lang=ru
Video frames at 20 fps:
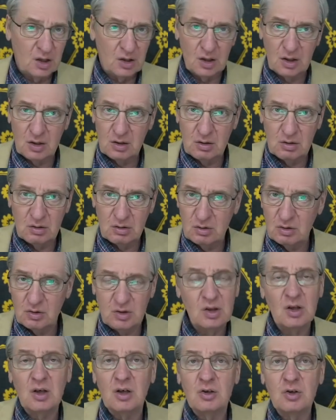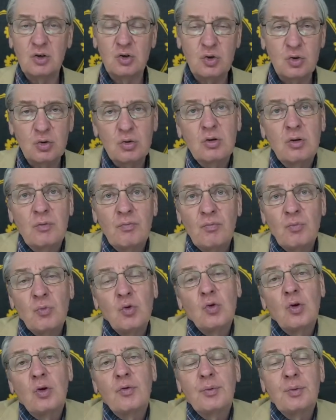так сделал ничью.
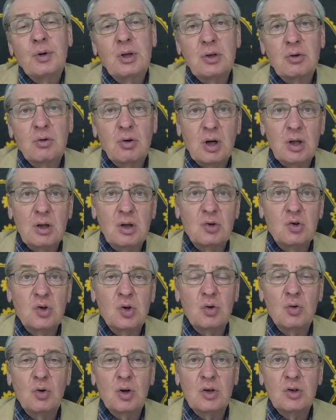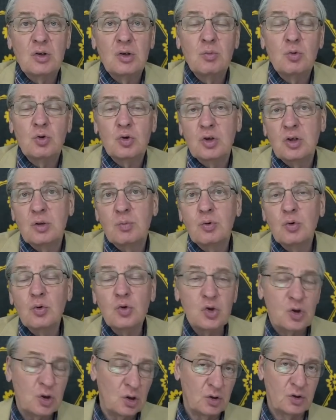Но Фабиана Курана очередной раз немножко не
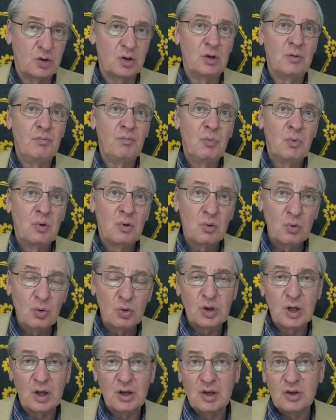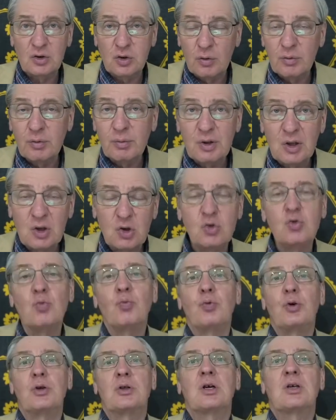получилось. Но он так словно бы
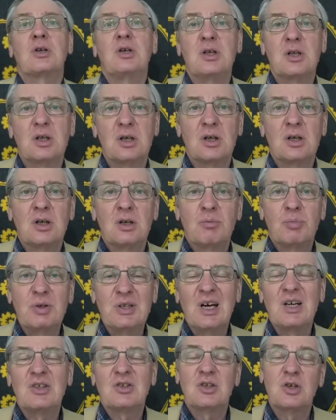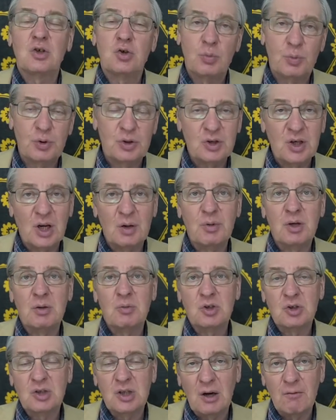нащупывает какие-то, пытается нащупать слабые
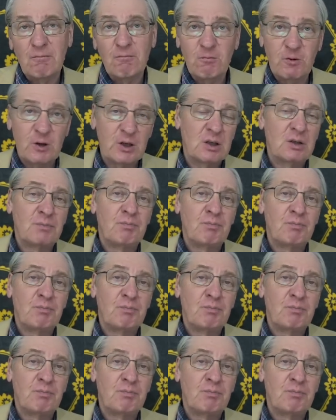места в